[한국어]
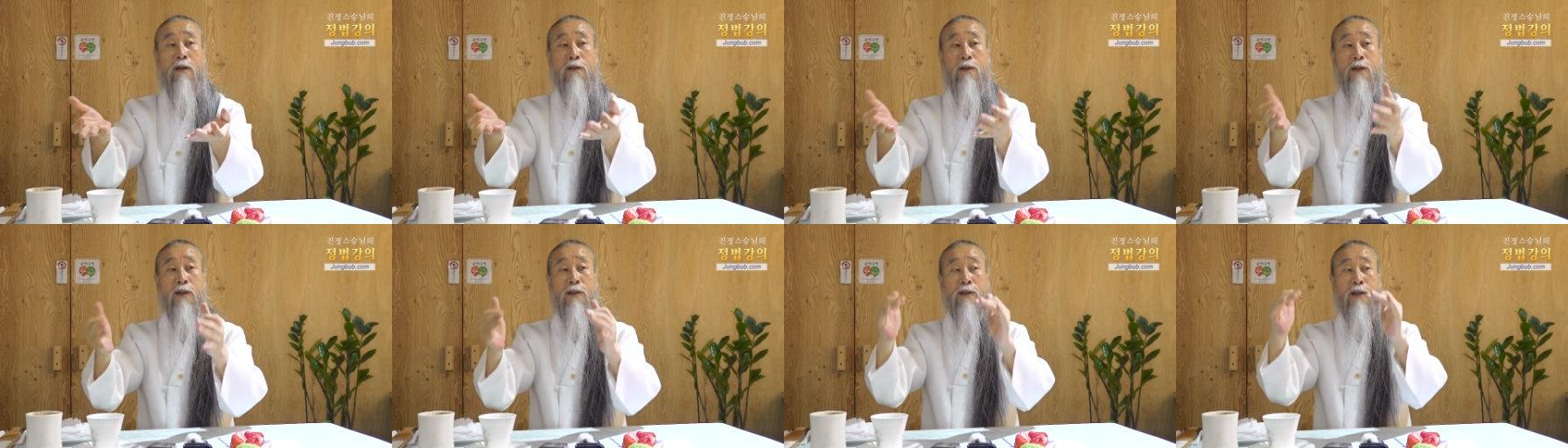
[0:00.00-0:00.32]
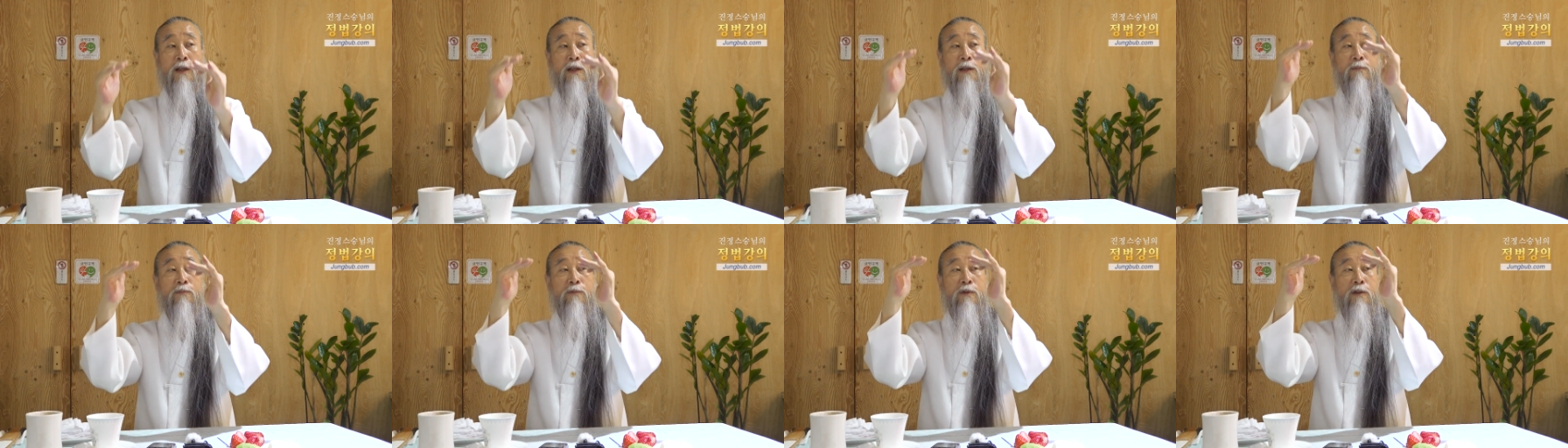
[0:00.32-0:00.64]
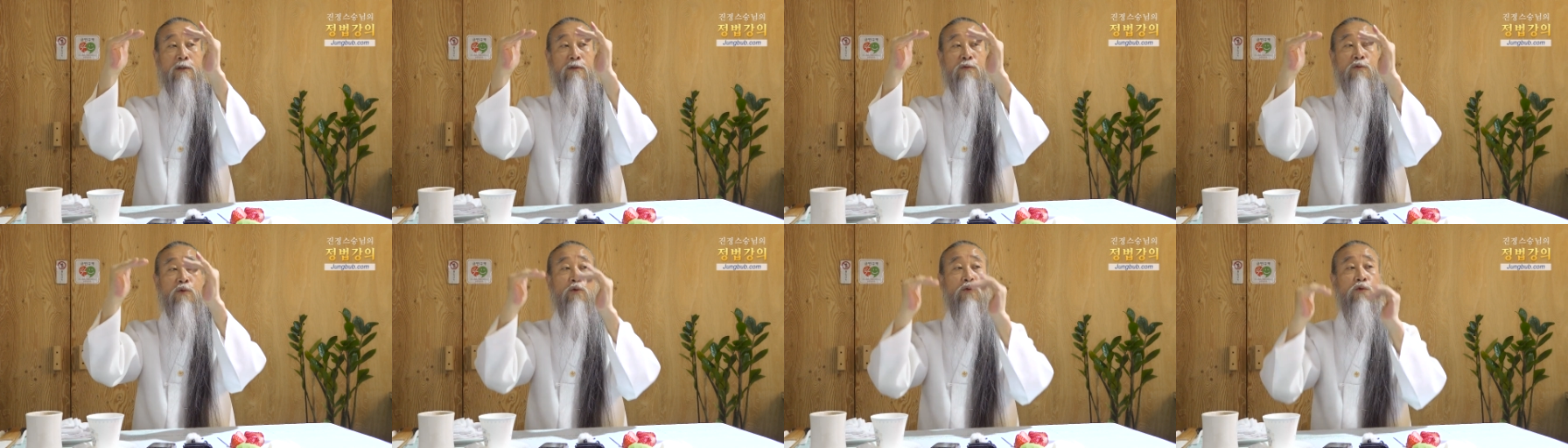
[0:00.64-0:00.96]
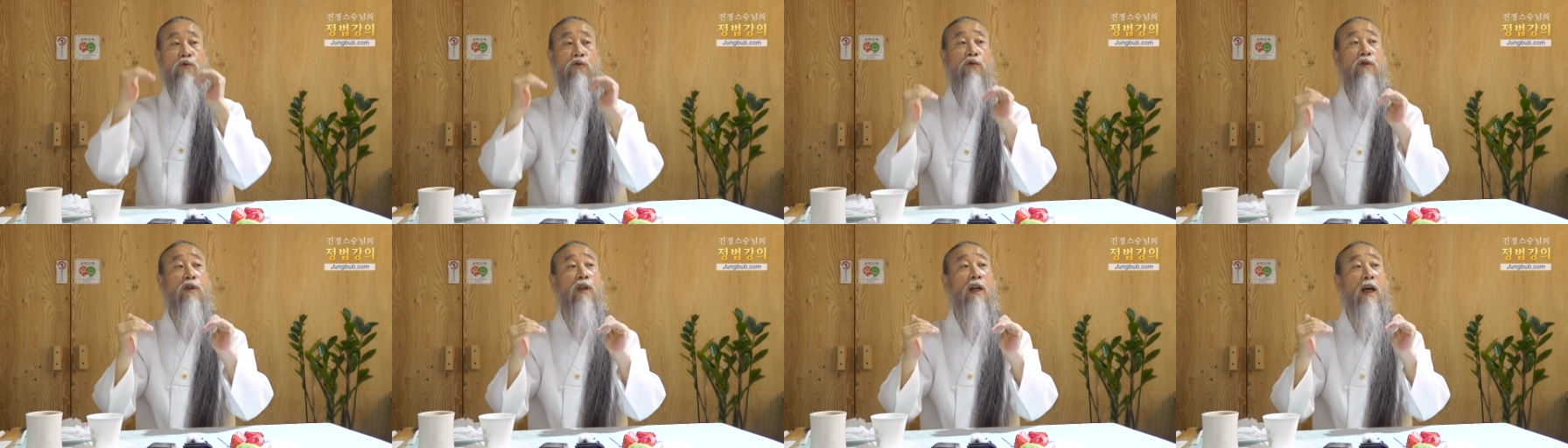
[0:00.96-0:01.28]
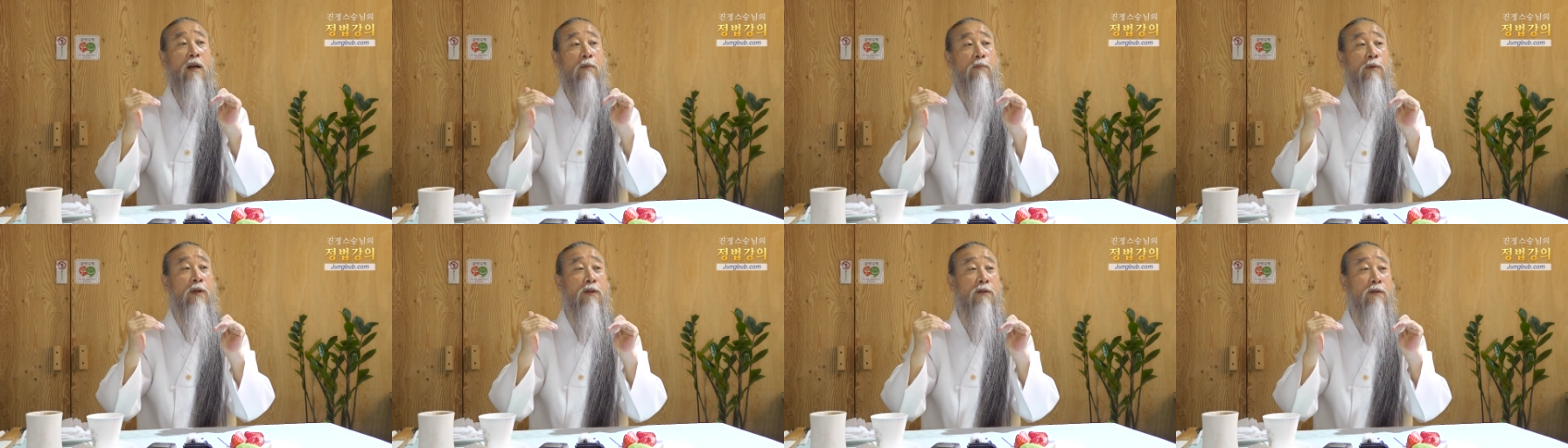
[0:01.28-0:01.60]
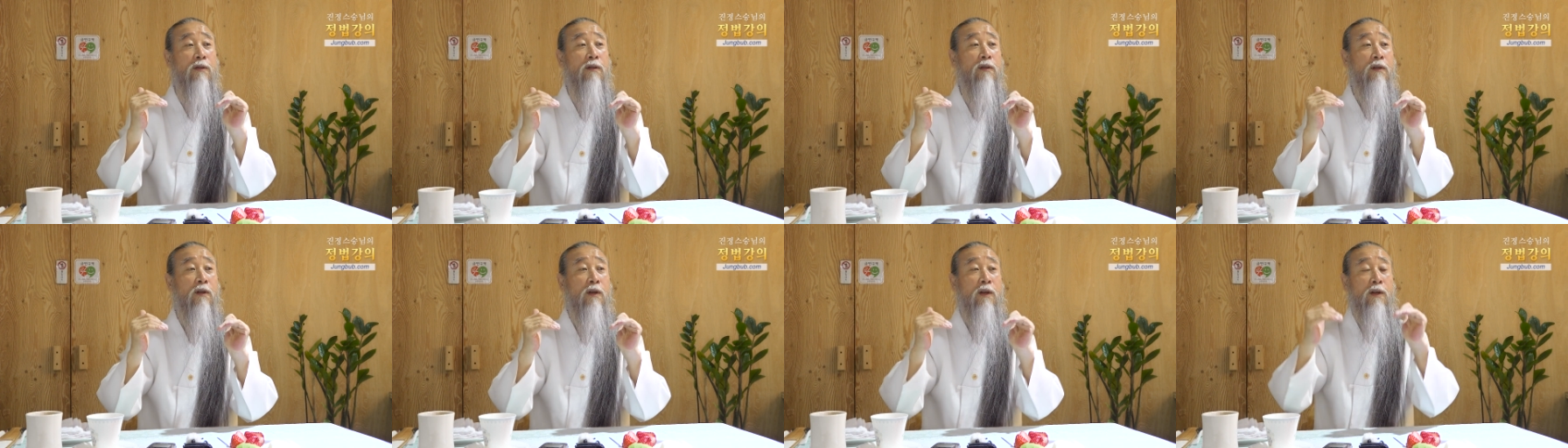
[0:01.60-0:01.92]
이 사람들을 존중을
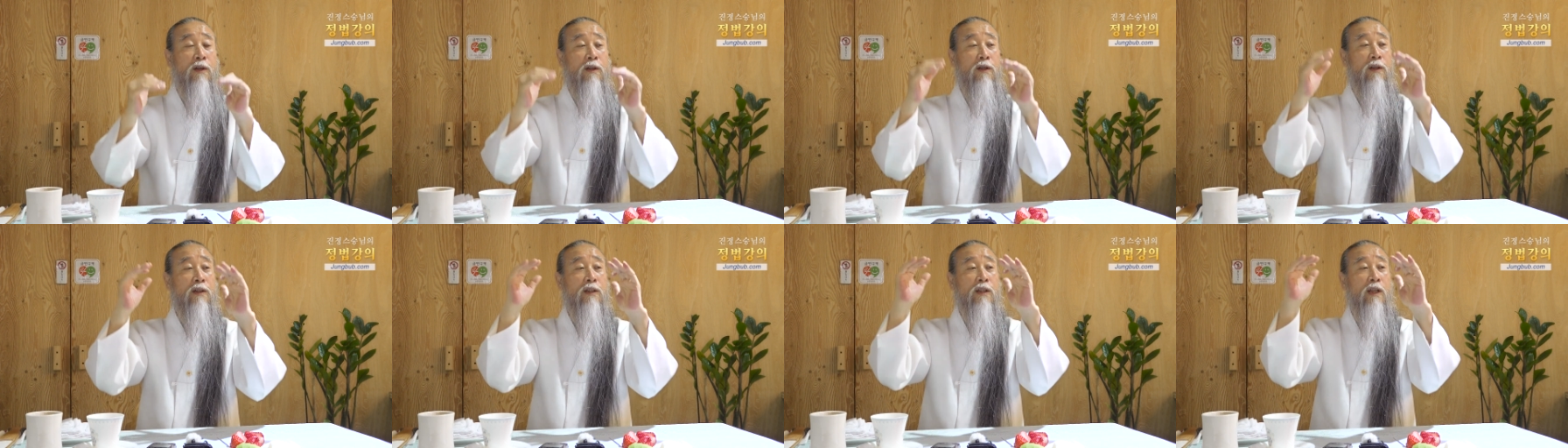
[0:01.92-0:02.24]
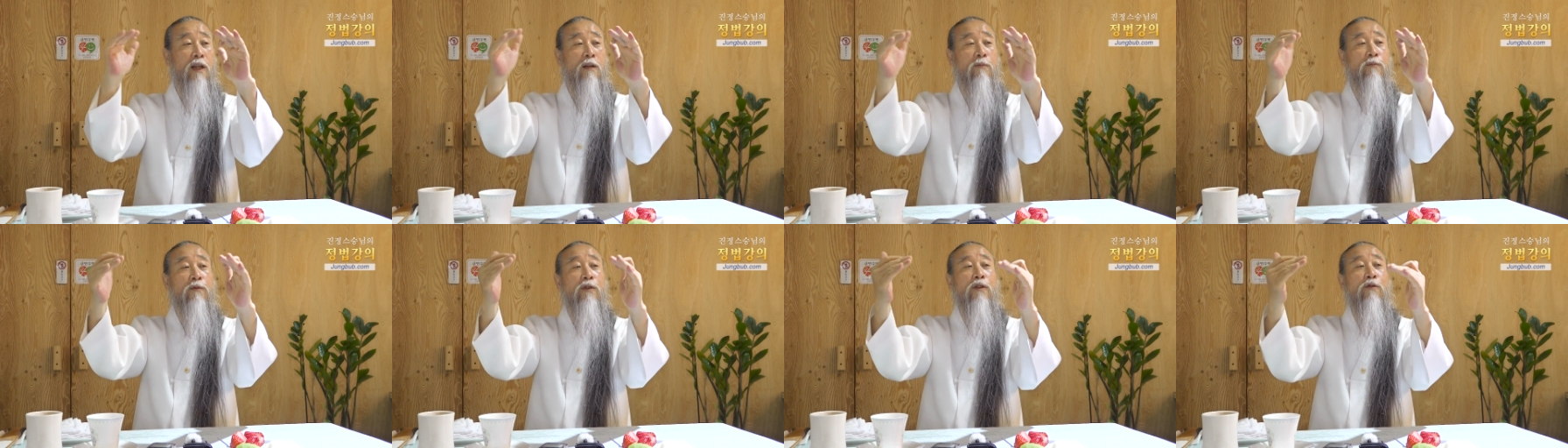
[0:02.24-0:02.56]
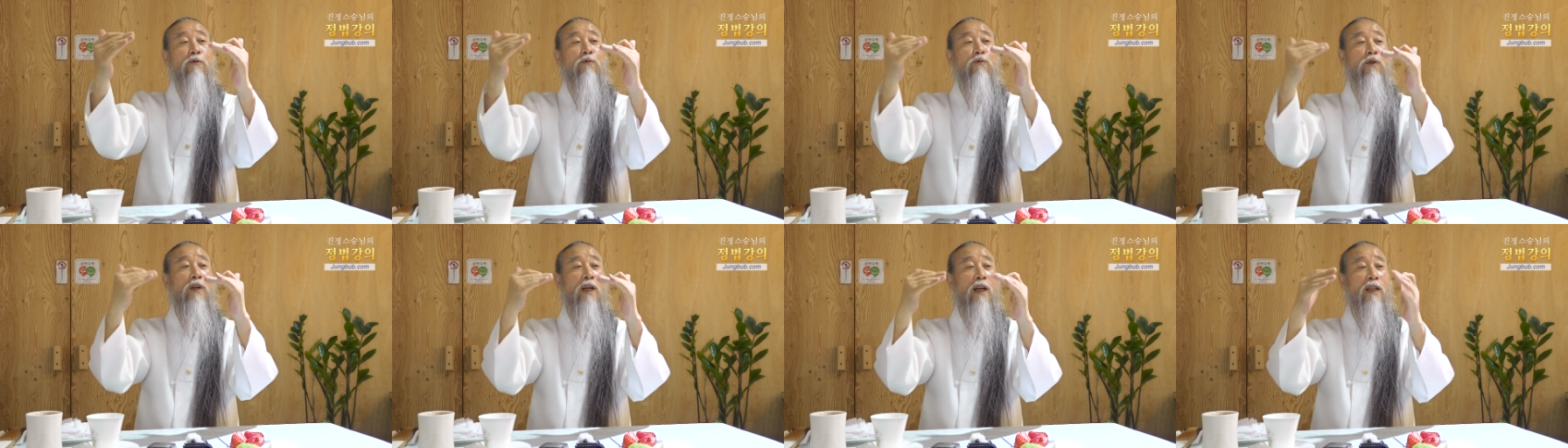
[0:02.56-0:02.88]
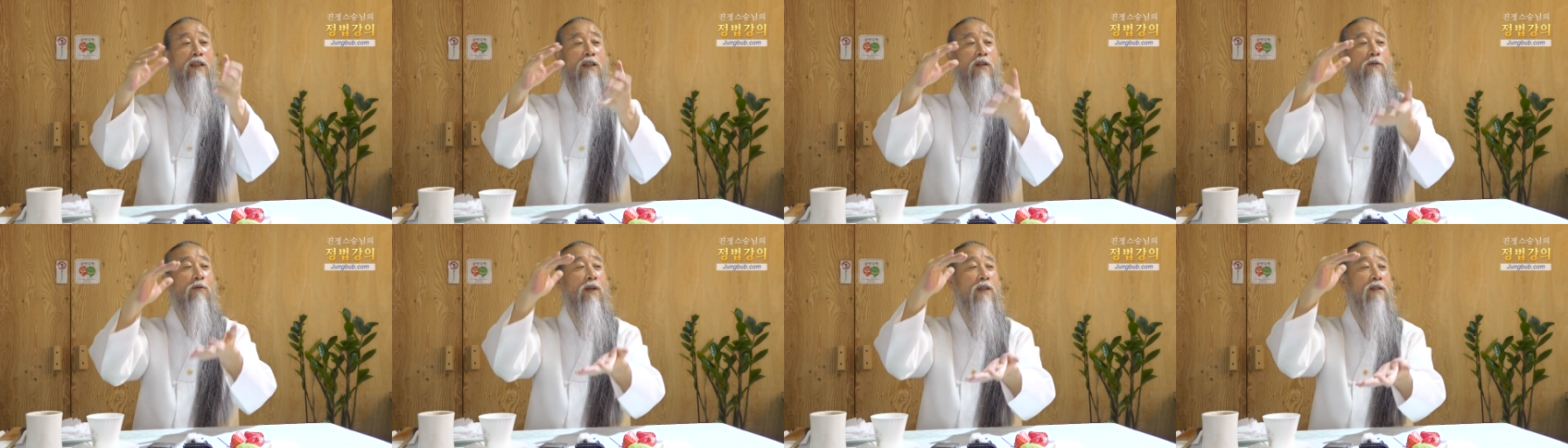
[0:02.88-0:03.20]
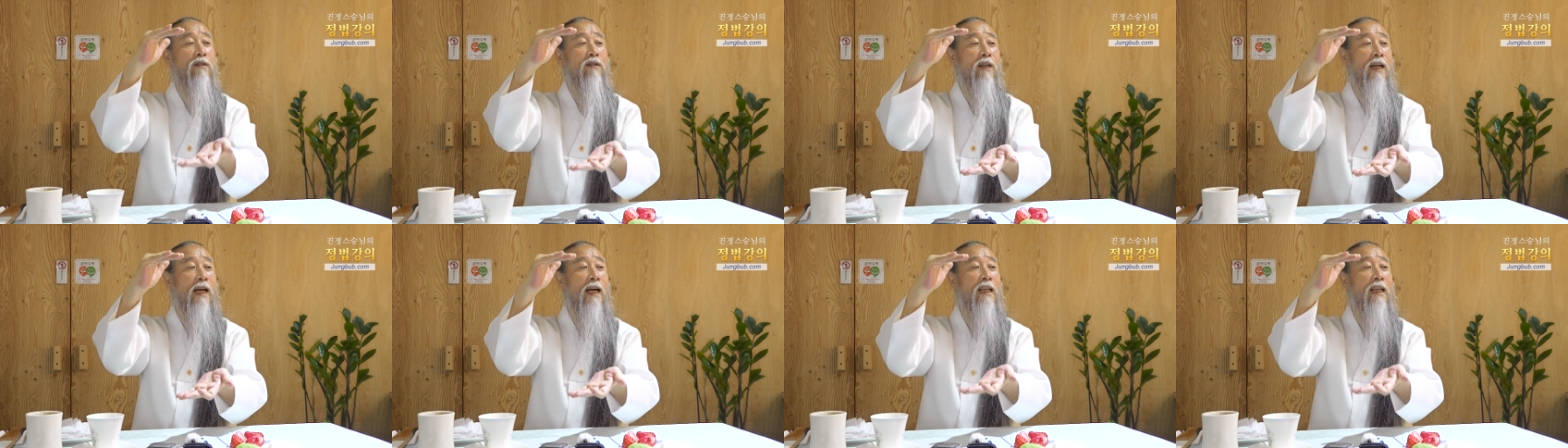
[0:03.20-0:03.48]
하면 이 사람들이 우리한테 와서